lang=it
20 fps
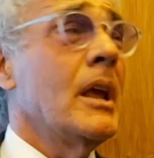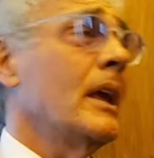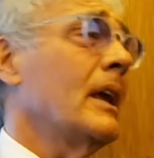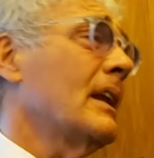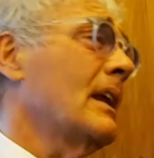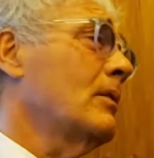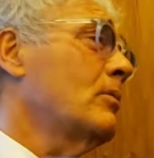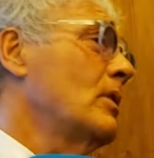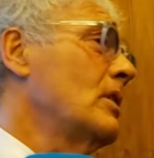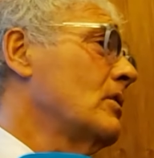
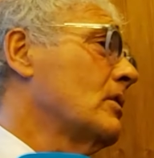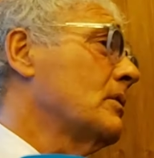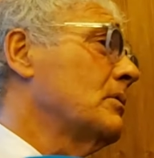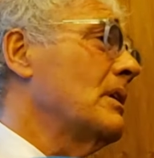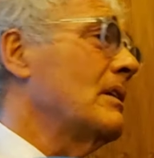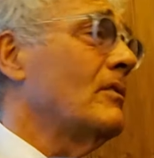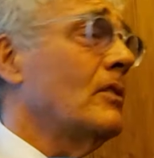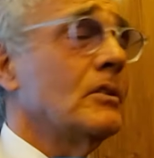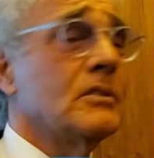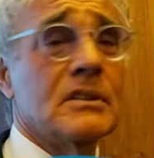Era quello che
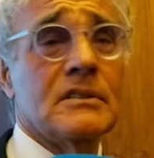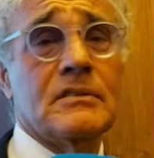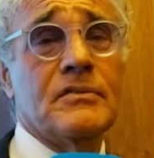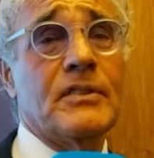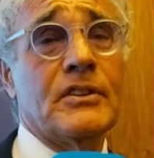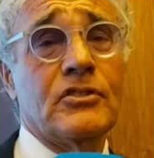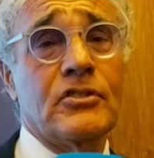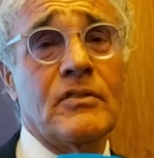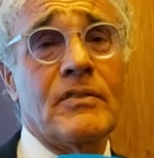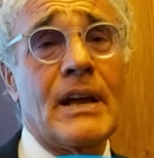una volta si
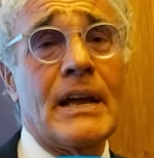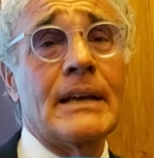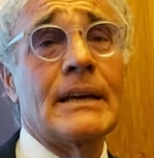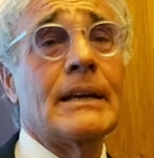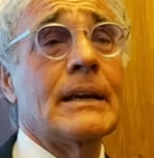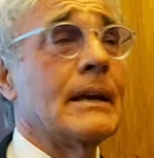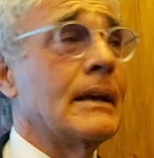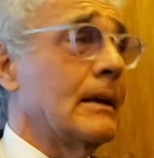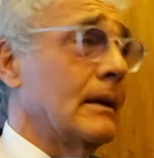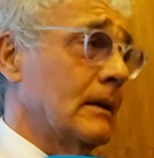faceva
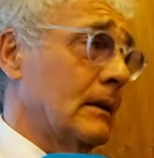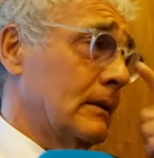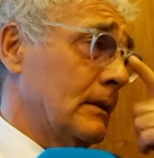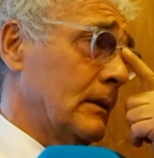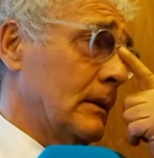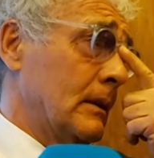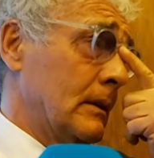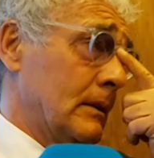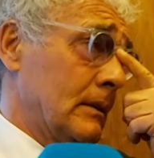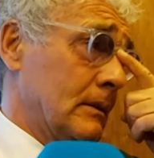anche
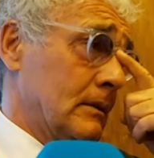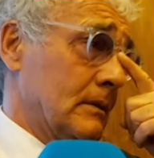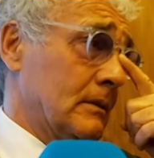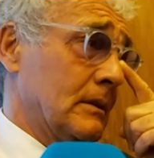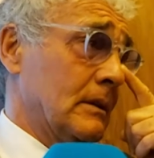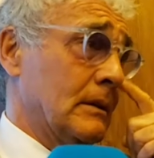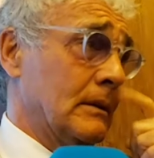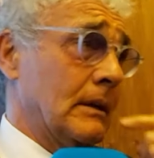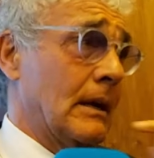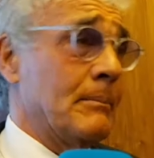
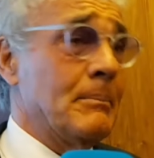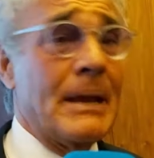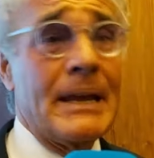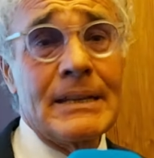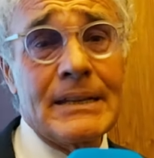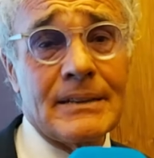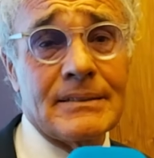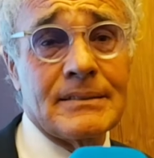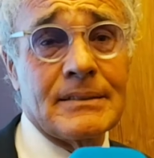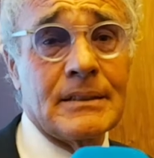eh, a
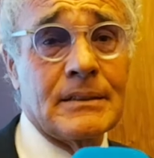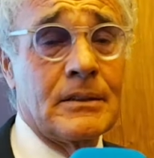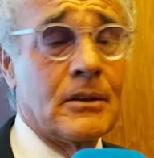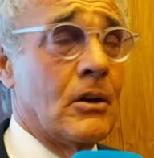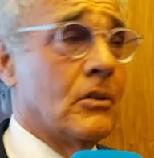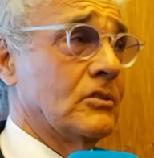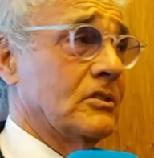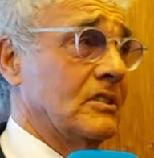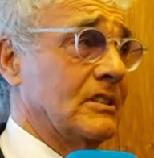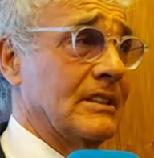Mediaset,
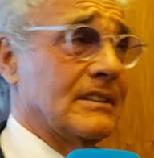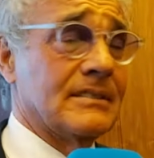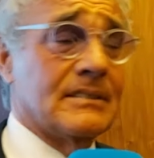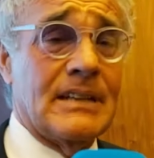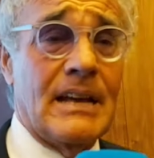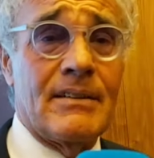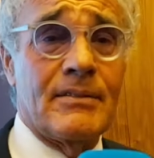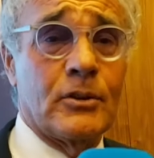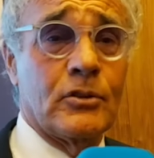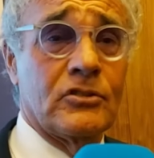no? si
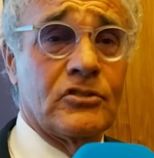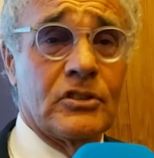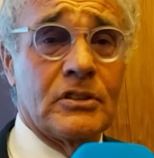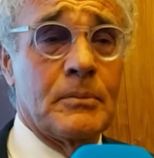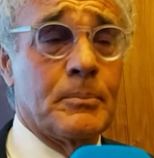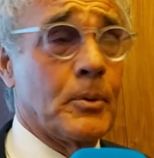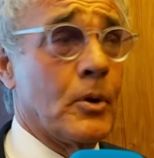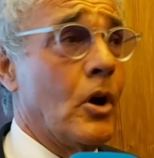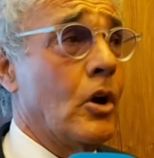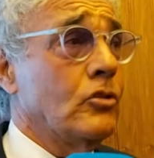testavano
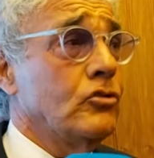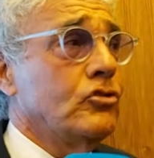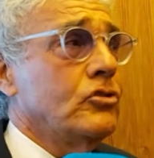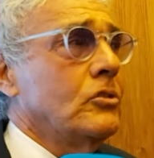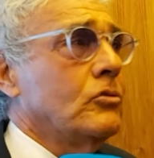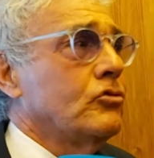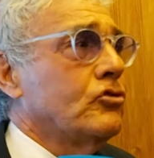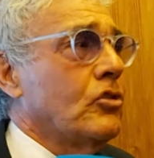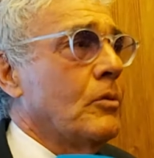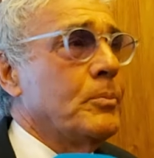certi pro.
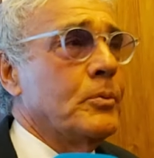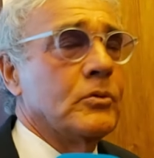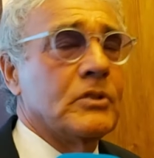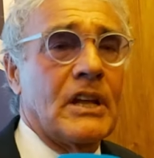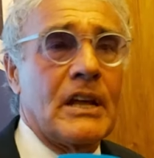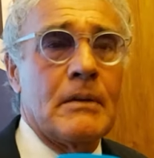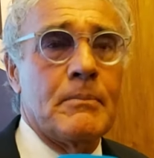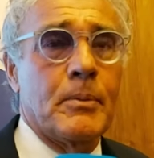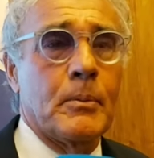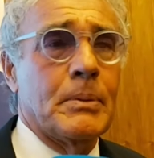Oggi non c'è
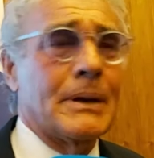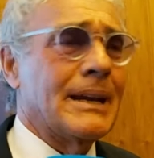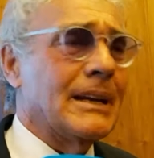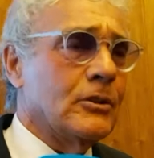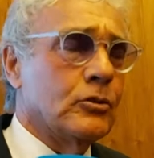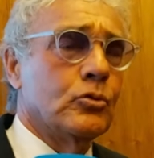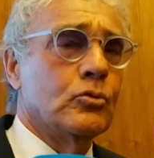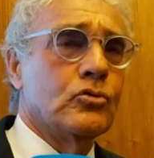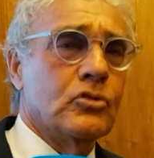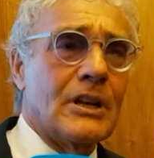più tempo
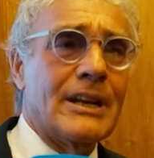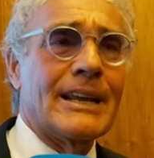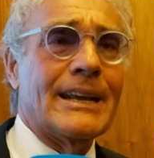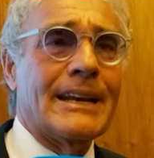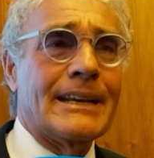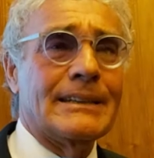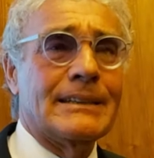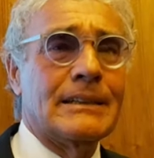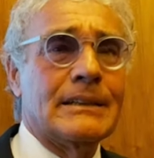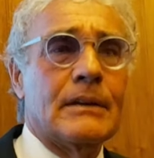perché tutte
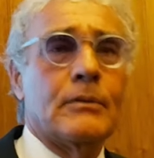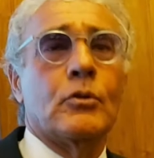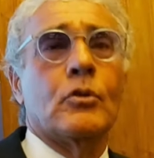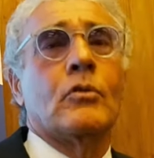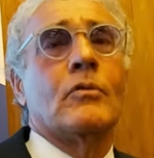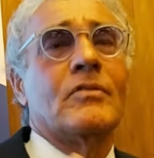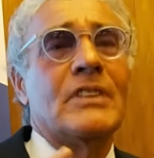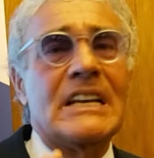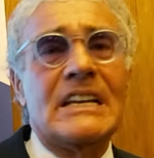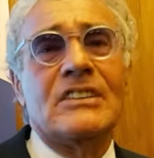le reti
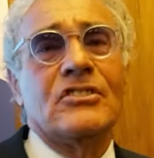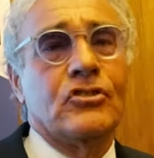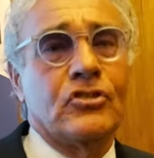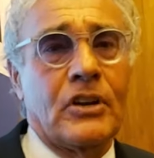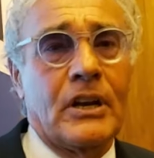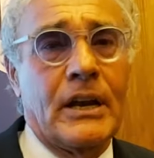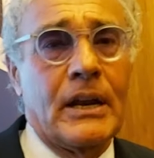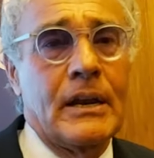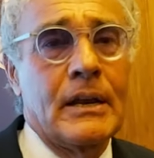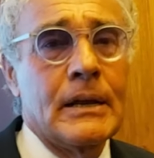devono
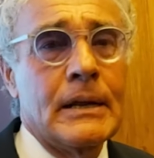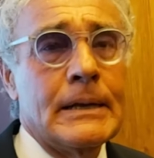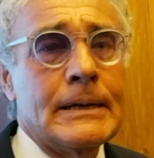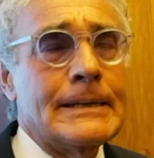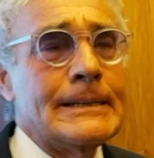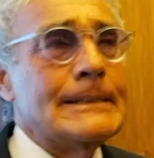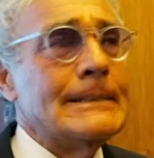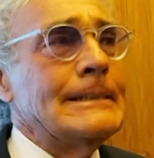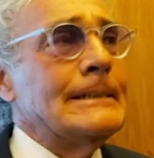vincere.